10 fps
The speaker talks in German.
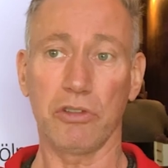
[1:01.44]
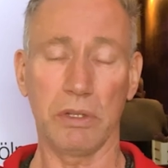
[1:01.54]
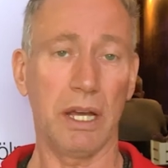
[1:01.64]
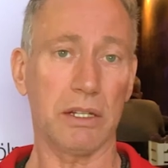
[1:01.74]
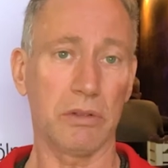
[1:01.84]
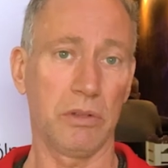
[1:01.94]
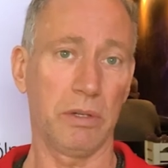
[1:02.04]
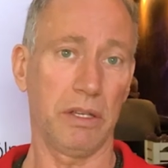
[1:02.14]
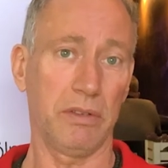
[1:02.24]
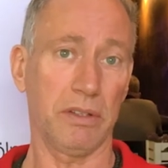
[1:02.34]
schon eine harte
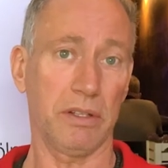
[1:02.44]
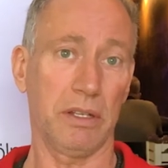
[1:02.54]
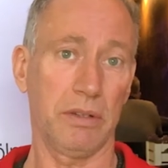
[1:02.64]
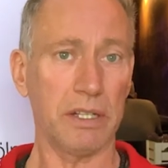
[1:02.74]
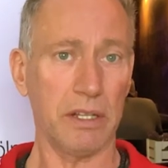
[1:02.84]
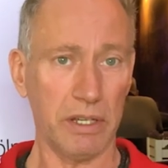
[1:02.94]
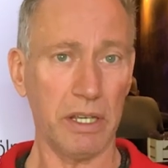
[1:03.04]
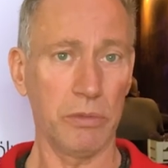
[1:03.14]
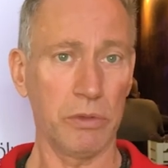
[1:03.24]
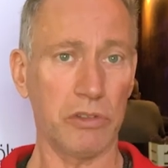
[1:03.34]
Nummer gewesen. Ne? Das war ja
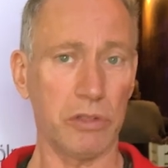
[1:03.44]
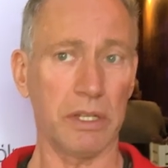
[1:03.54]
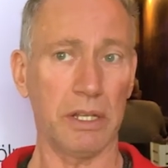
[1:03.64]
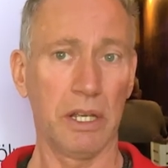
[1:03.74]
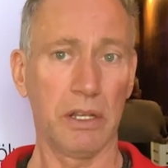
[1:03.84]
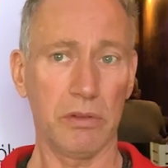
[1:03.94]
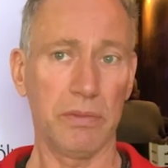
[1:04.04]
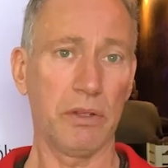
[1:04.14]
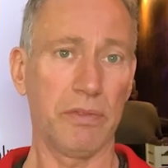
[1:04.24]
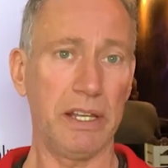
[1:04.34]
in München, ne? So,
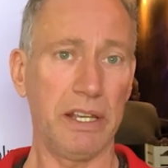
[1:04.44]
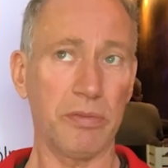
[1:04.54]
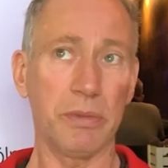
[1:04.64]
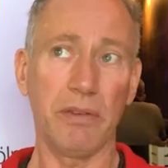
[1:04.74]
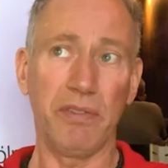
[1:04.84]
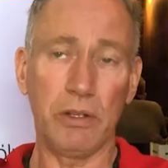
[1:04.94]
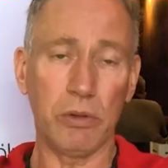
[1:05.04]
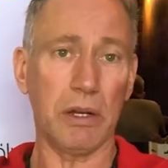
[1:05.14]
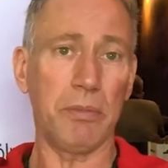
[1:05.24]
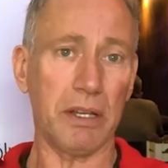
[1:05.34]
wenn du, weil der ist mit der
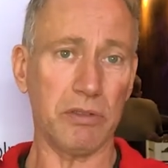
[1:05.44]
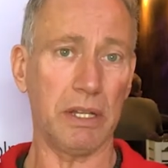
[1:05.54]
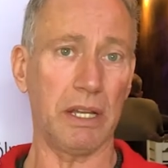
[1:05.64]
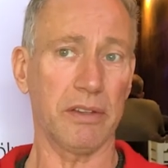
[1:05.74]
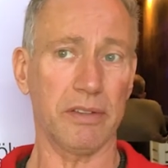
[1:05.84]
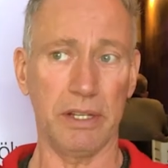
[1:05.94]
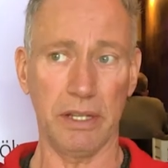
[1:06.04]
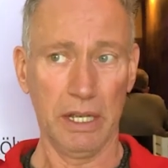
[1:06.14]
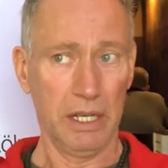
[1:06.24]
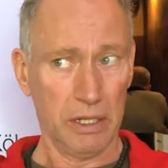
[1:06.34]
Videokameras und alles, ne?
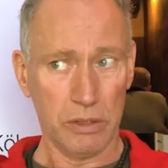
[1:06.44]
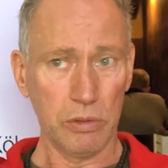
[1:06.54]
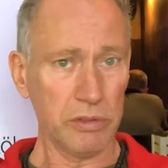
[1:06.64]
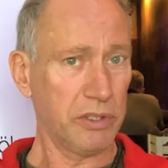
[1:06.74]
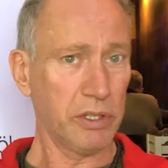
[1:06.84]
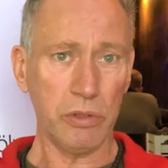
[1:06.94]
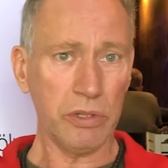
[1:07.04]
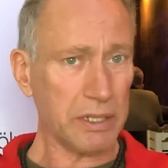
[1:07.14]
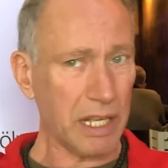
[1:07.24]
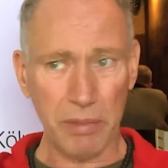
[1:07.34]
Guck uns, die
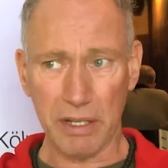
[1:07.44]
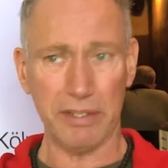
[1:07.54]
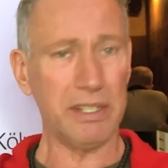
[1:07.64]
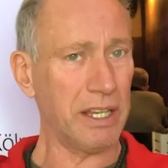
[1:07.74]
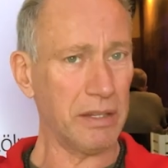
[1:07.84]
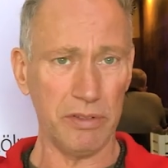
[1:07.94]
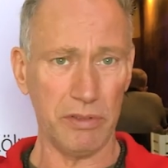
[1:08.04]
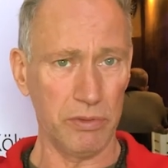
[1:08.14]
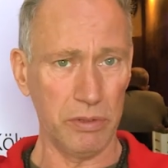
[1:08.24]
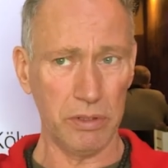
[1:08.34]
können Kameras hinhängen, wie
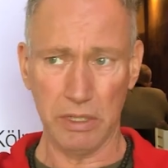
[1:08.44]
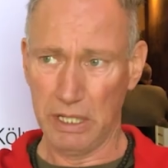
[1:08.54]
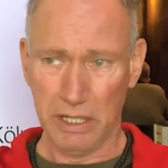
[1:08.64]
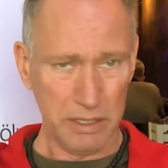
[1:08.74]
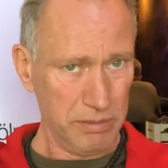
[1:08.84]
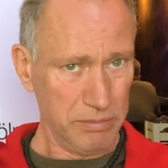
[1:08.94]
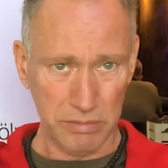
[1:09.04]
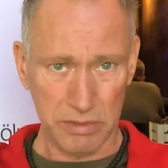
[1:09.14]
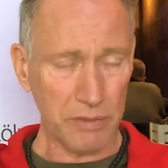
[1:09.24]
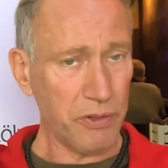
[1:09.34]
sie wollen,
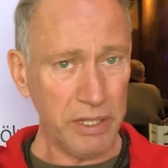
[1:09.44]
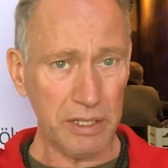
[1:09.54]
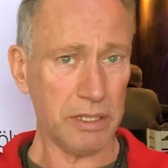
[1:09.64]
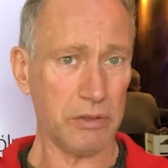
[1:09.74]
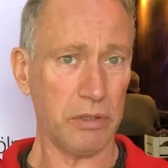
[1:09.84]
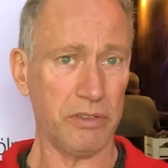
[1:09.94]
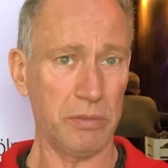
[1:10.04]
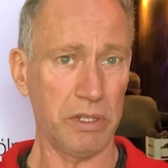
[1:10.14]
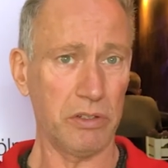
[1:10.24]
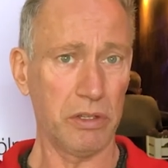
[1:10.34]
das verhindert das trotzdem
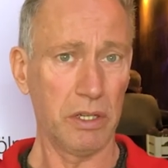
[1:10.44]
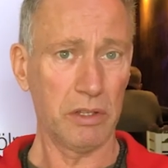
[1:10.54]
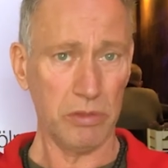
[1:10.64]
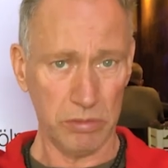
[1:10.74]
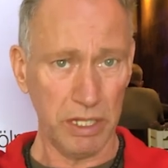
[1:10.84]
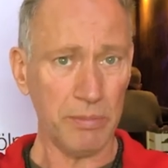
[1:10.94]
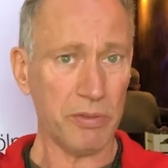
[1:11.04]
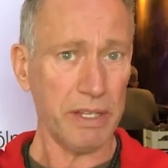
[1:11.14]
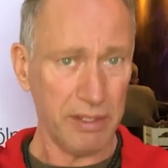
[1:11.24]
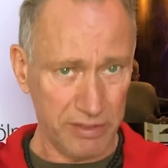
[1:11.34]
nicht. So, die haben
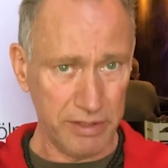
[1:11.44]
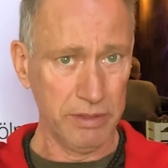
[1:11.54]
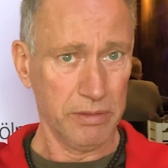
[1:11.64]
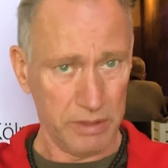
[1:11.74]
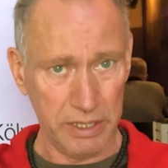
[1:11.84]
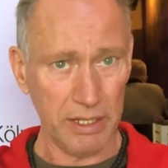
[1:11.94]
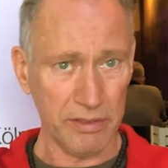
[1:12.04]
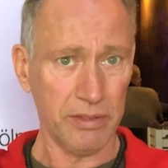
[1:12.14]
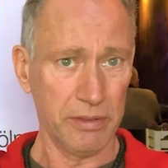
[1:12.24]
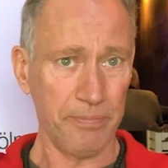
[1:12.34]
zwar jetzt die
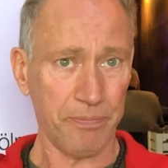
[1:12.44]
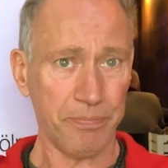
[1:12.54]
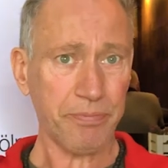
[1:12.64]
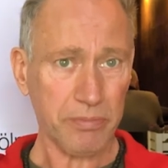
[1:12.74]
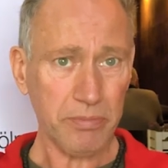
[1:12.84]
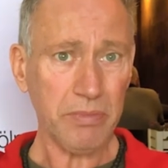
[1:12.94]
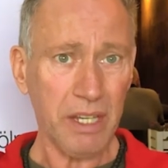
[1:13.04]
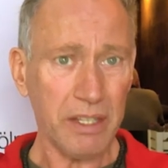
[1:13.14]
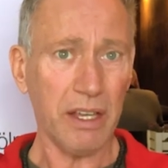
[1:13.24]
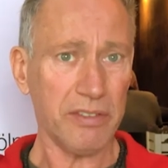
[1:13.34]
ganzen
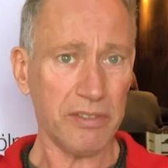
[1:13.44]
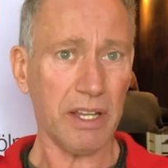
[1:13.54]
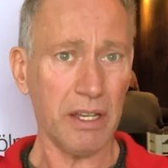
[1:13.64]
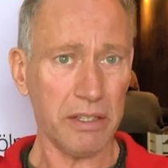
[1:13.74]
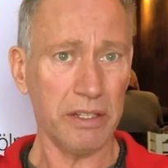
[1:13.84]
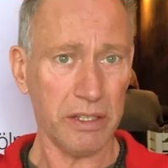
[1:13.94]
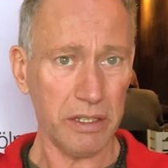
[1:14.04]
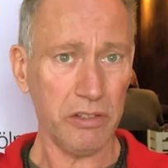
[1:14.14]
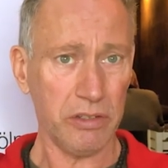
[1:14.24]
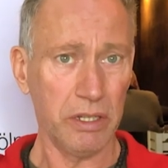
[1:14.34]
Geisteskranken
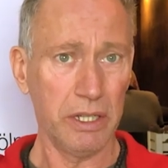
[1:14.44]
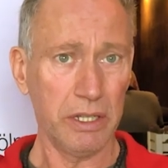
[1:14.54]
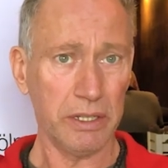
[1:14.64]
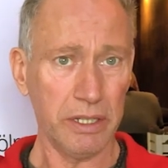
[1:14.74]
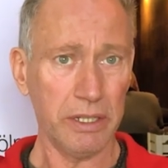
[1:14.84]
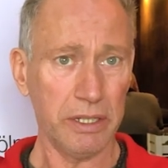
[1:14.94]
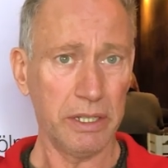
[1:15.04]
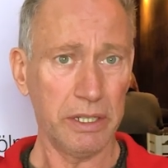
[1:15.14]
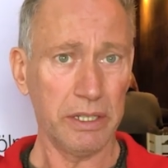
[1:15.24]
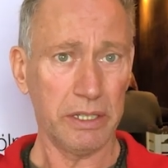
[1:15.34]
gekriegt, ne?
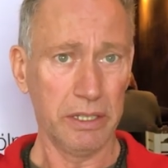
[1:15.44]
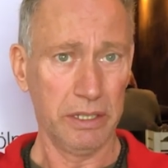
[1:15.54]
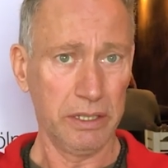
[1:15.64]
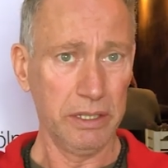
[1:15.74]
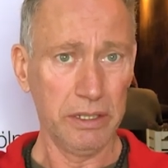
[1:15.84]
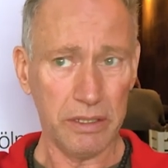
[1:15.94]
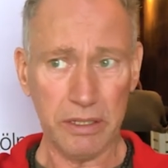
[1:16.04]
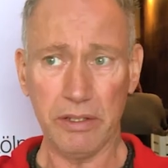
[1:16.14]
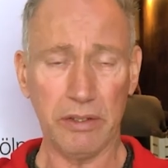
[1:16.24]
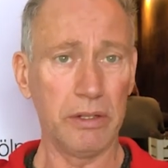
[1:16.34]
die,
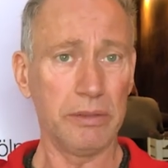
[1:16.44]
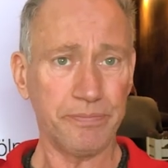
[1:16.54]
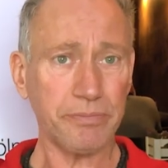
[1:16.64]
diese